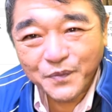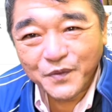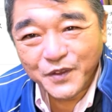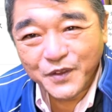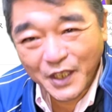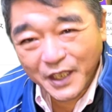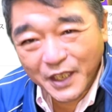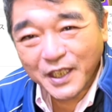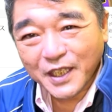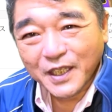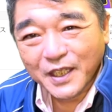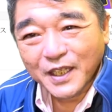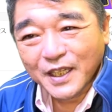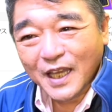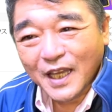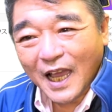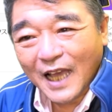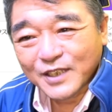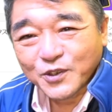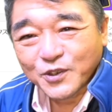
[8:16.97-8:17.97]
ぜひ
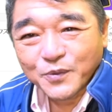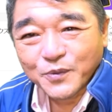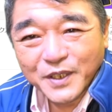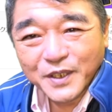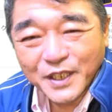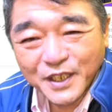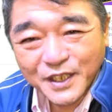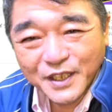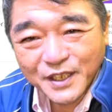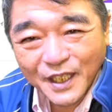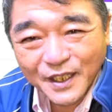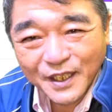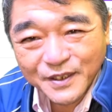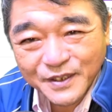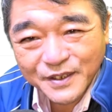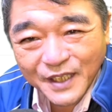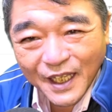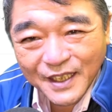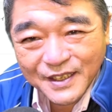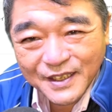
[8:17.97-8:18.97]
遊びに来て
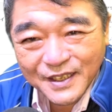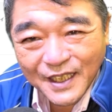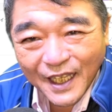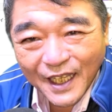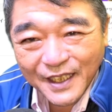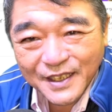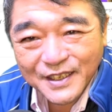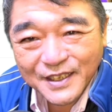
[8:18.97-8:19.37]
ください。